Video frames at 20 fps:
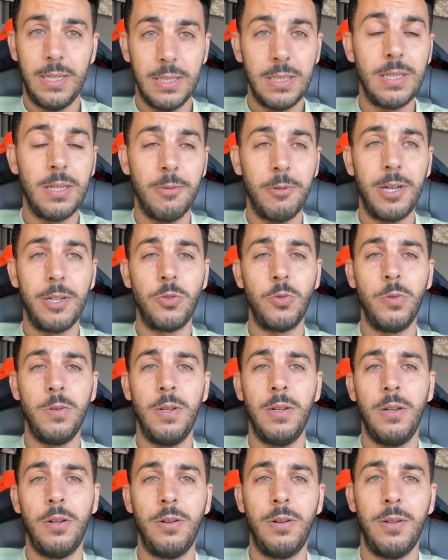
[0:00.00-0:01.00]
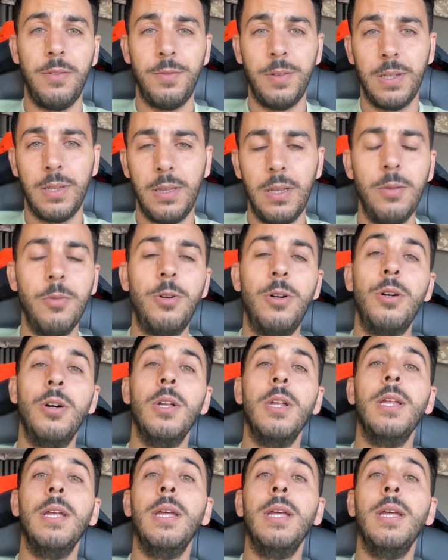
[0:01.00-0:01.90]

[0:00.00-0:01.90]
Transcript: es llevar su dinero en efectivo